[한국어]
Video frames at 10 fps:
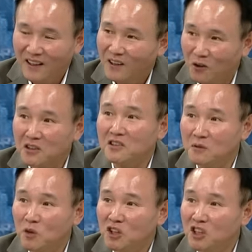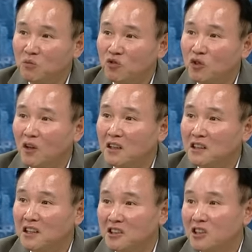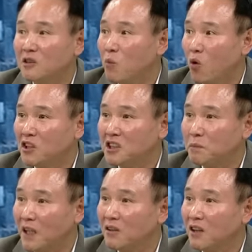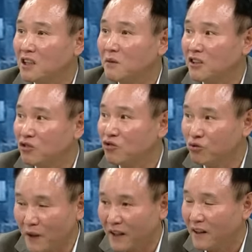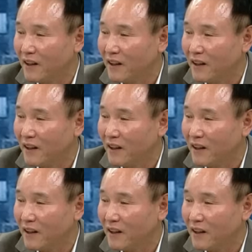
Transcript: 어쨌든 뭐 26년까지 캐즘 극복, 28년까지 매출 두배